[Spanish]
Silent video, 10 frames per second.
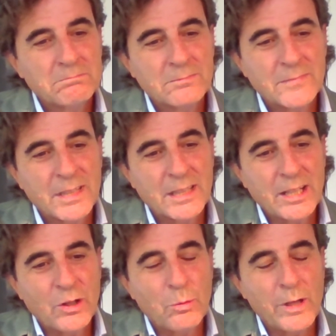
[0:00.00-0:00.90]
mm, de
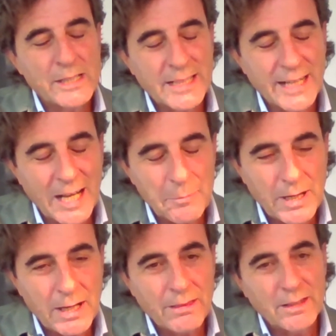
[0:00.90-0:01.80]
que no voy a ser
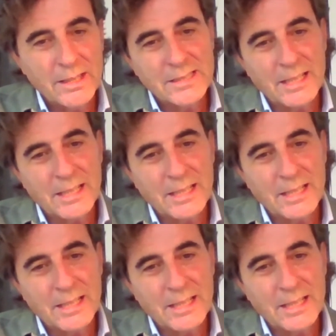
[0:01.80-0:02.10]
capaz de